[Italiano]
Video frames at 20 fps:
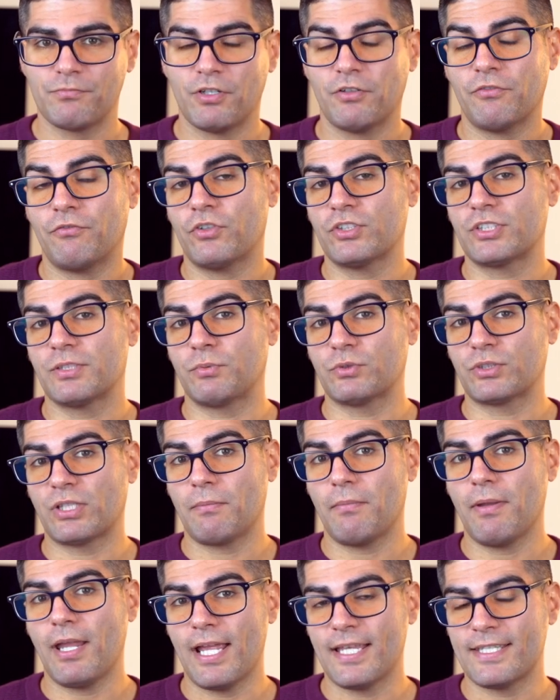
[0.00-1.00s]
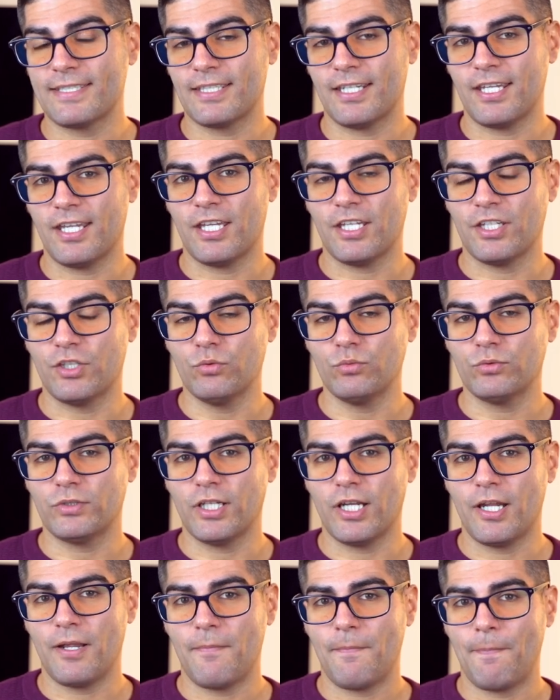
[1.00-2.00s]
Forse potrebbe essere
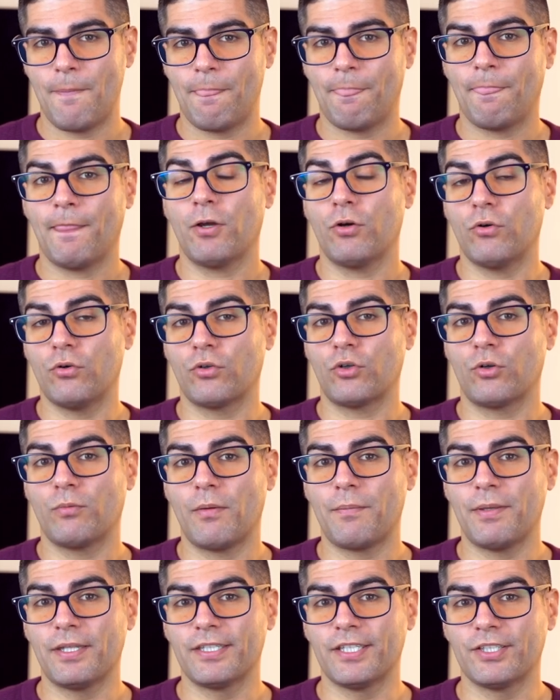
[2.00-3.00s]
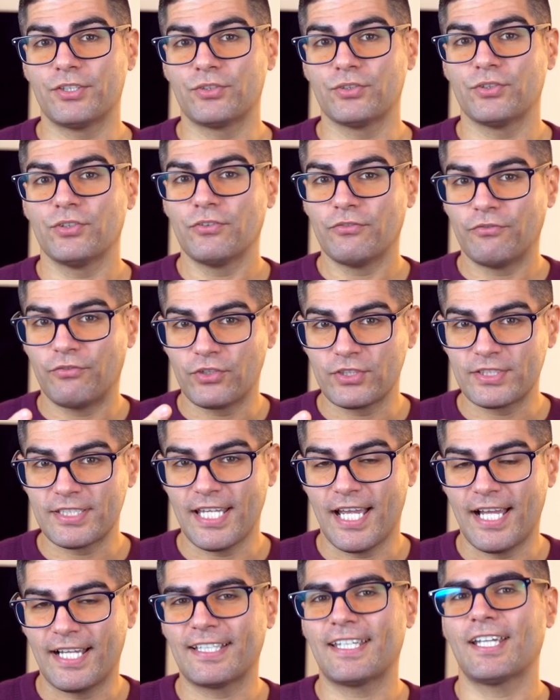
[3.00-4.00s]
inutile o, come abbiamo detto, forse
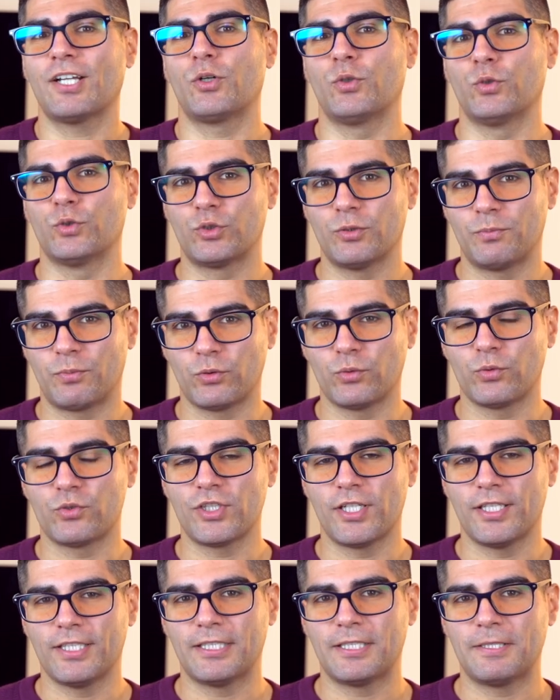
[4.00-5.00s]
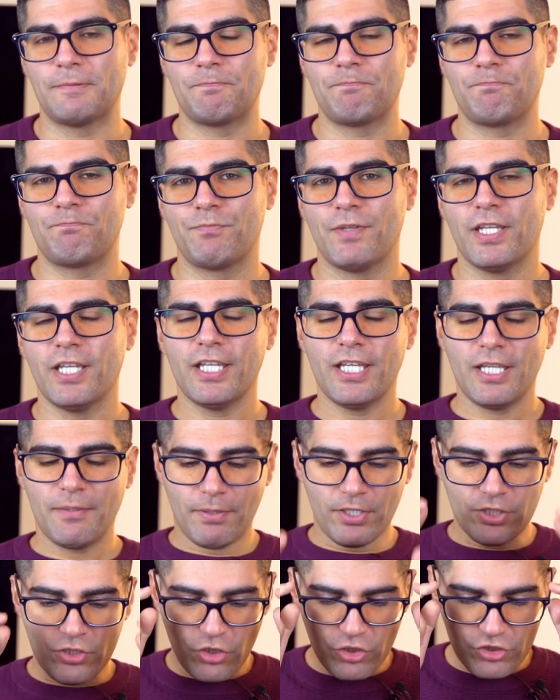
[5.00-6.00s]
anche controproducente.
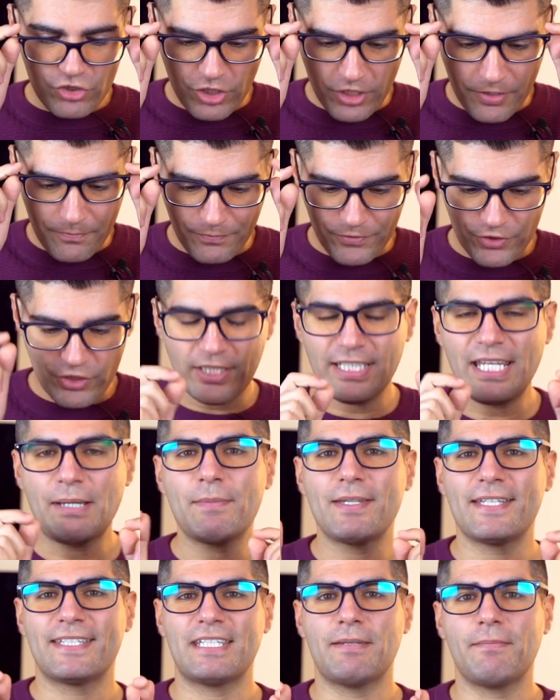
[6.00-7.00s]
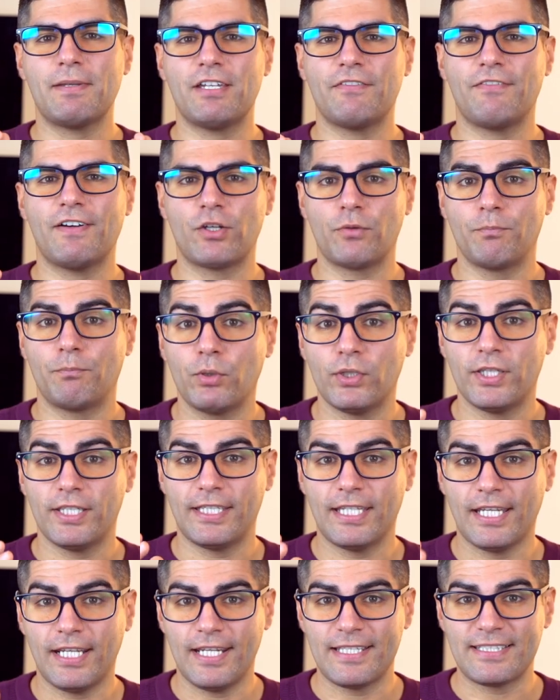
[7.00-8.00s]
Perciò oggi cerchiamo insieme di fare un po' di
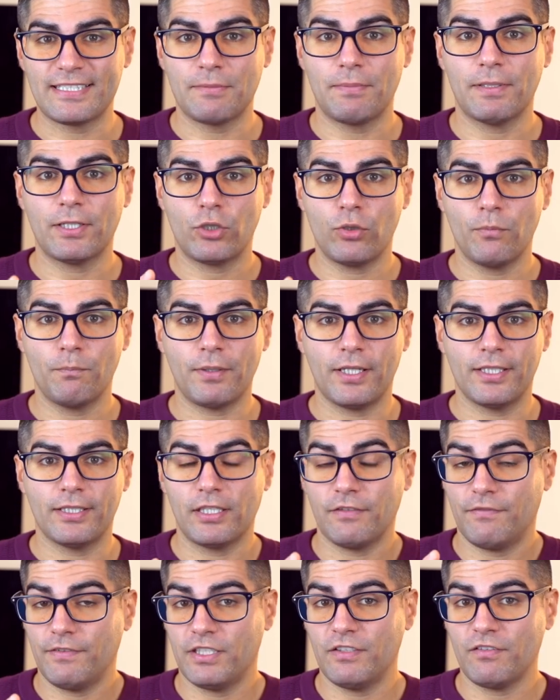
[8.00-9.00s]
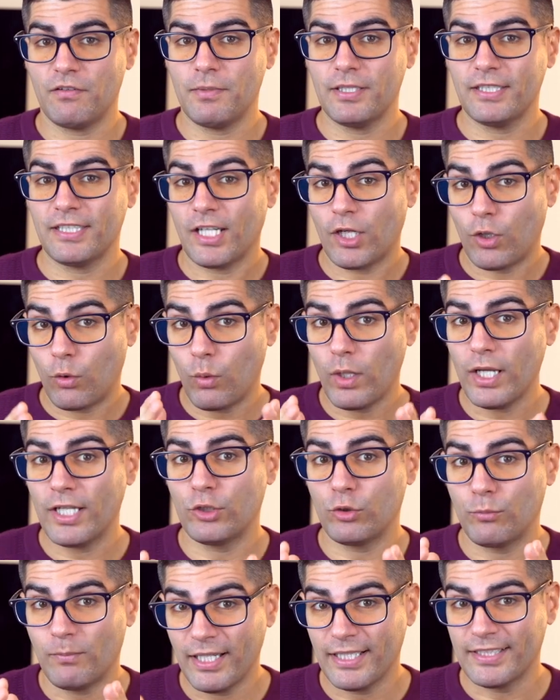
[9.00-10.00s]
chiarezza per comprendere effettivamente quale
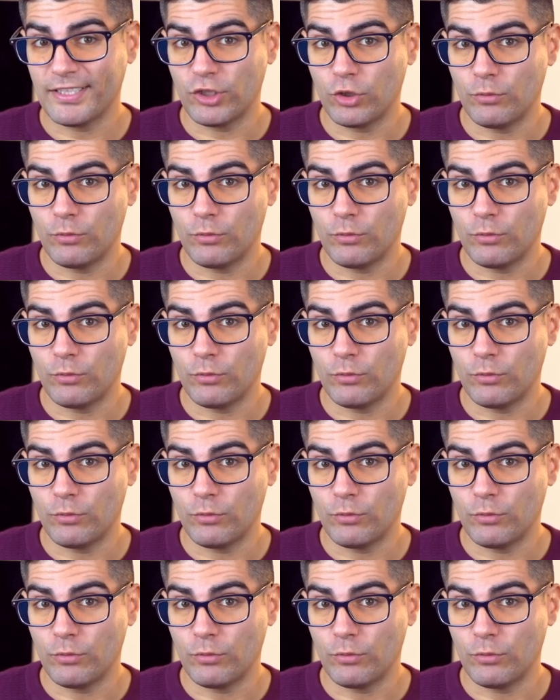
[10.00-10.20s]
domande